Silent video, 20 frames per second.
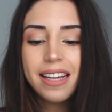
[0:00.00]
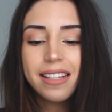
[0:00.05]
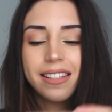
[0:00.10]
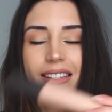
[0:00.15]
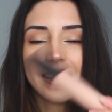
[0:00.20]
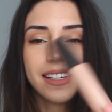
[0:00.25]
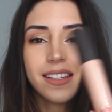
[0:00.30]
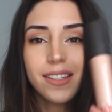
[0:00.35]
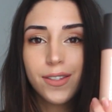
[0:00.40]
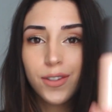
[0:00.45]

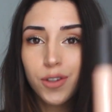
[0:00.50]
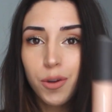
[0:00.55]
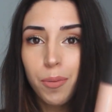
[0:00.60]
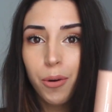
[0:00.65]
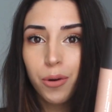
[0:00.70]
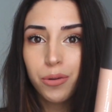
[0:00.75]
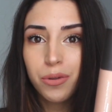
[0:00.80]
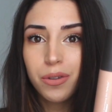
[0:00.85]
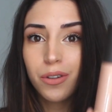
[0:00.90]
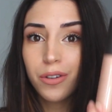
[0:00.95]
C'est ce
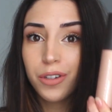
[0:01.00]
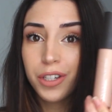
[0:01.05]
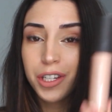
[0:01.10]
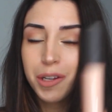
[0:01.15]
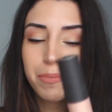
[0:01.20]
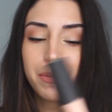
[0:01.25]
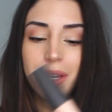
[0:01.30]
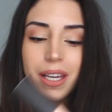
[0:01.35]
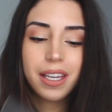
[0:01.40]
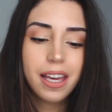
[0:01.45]
produit de
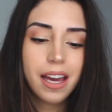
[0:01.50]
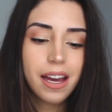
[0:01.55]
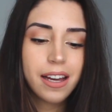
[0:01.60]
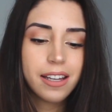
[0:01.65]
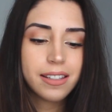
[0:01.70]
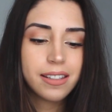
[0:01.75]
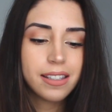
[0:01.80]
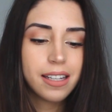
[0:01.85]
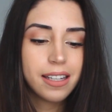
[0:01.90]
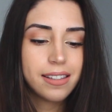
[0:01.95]
chez
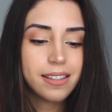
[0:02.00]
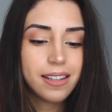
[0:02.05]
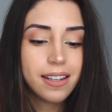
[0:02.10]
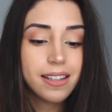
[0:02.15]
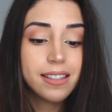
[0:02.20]
Becca, c'est